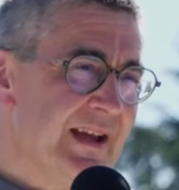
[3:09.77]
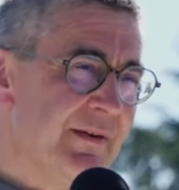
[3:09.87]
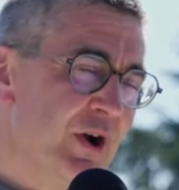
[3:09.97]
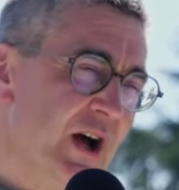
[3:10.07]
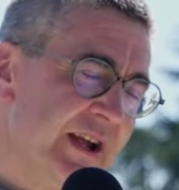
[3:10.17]
Et
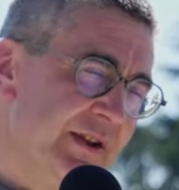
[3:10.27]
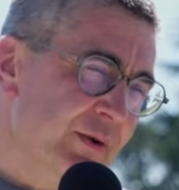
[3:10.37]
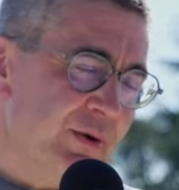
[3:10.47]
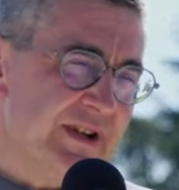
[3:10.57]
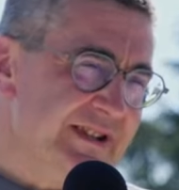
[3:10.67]
voilà, et
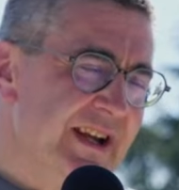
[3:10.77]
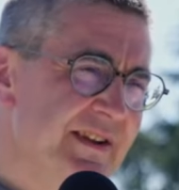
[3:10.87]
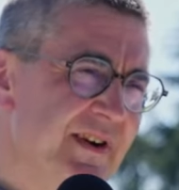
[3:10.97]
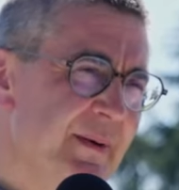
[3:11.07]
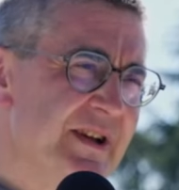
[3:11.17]
durant les années
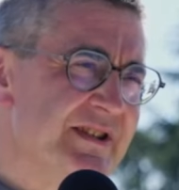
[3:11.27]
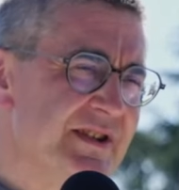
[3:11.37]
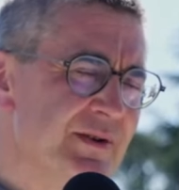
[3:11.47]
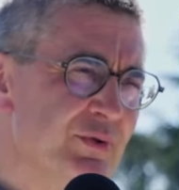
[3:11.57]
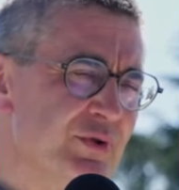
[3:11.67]
de
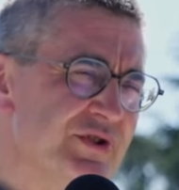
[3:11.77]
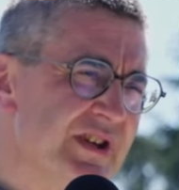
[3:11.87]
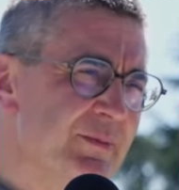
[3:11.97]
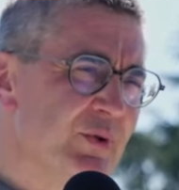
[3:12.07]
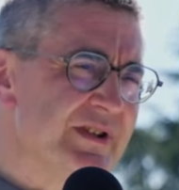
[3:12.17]
pharmacie, en
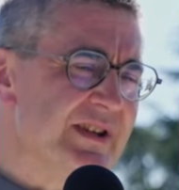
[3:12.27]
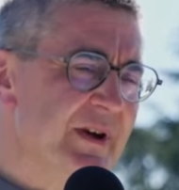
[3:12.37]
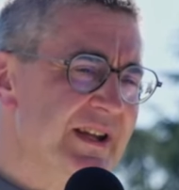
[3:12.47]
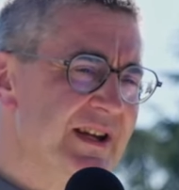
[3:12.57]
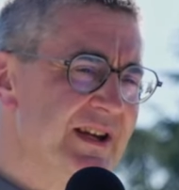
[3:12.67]
deuxième, troisième
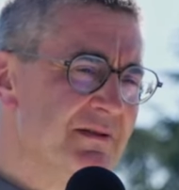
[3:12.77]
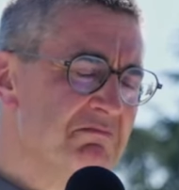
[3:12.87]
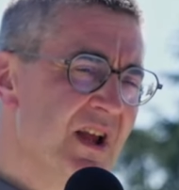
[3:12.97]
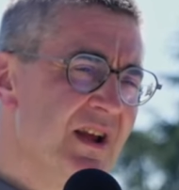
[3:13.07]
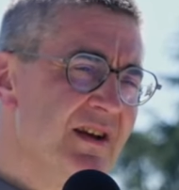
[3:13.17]
année,
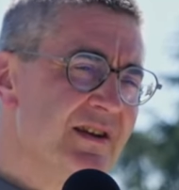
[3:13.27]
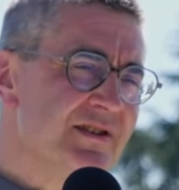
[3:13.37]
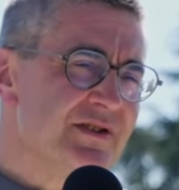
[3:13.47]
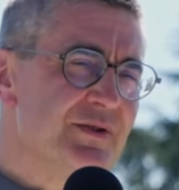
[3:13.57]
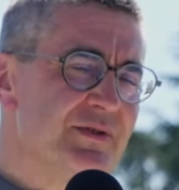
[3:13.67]

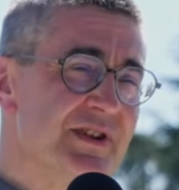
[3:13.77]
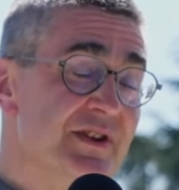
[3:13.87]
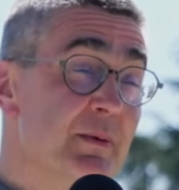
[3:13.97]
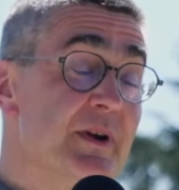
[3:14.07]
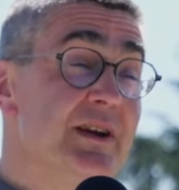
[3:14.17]
je dis au
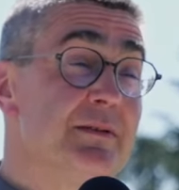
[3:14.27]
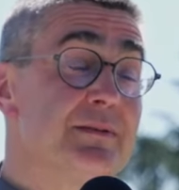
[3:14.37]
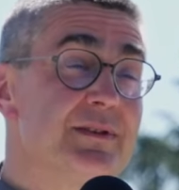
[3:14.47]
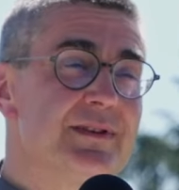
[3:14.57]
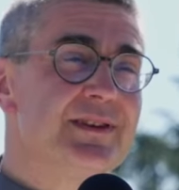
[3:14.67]
Seigneur, bah, ben
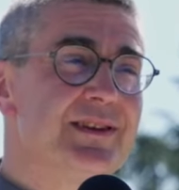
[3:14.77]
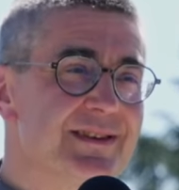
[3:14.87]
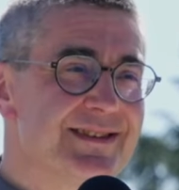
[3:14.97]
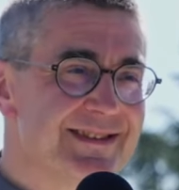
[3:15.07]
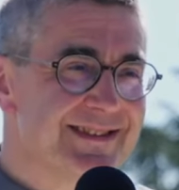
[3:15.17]
écoute,
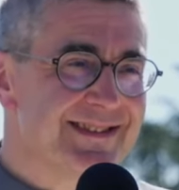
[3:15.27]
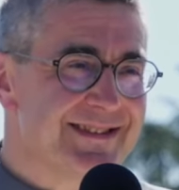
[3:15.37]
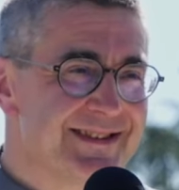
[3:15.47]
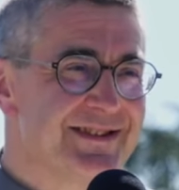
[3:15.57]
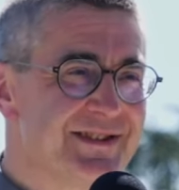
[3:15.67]

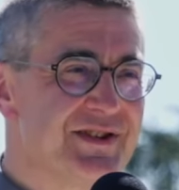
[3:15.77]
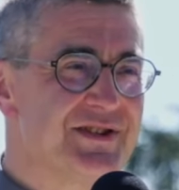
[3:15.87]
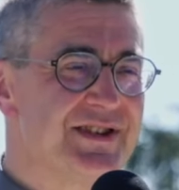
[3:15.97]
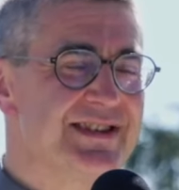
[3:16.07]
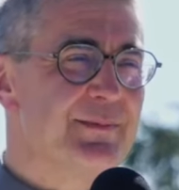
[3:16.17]
si,
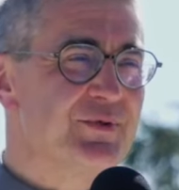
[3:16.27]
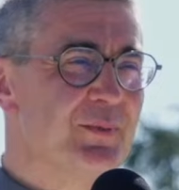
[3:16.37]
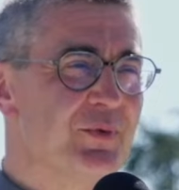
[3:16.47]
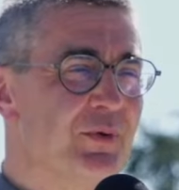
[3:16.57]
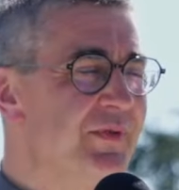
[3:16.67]
si ça me
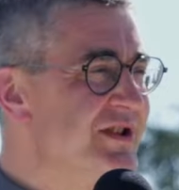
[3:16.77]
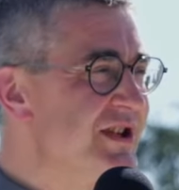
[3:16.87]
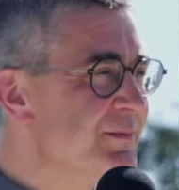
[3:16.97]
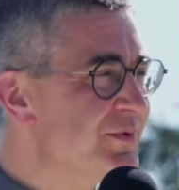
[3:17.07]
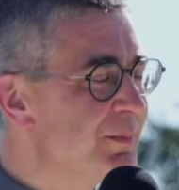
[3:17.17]
semble trop
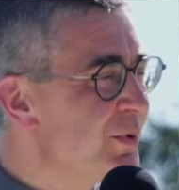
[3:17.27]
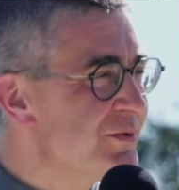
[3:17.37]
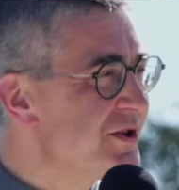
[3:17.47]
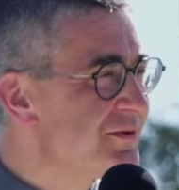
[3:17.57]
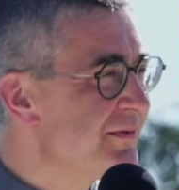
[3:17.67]
facile, peut-être pas
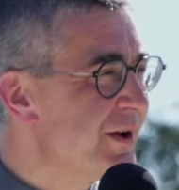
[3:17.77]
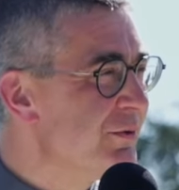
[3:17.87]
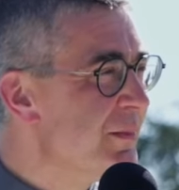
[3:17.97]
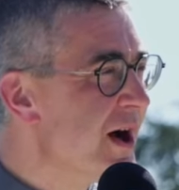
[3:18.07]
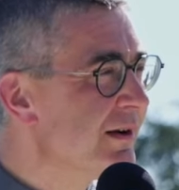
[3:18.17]
obligé de se faire
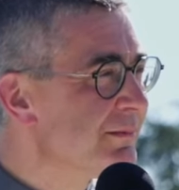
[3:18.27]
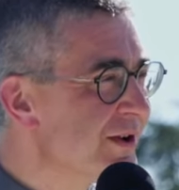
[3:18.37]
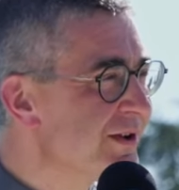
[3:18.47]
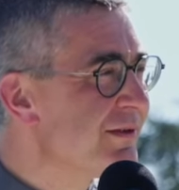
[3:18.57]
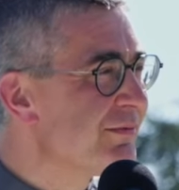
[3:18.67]
du mal,
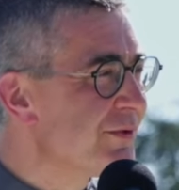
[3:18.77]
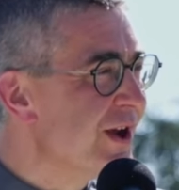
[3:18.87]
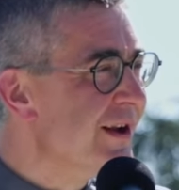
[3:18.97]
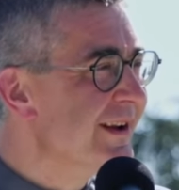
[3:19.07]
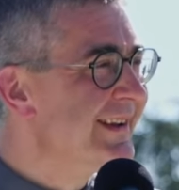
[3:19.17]
peut-être qu'il faut y
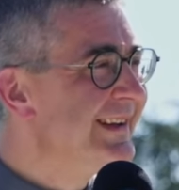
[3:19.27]
aller.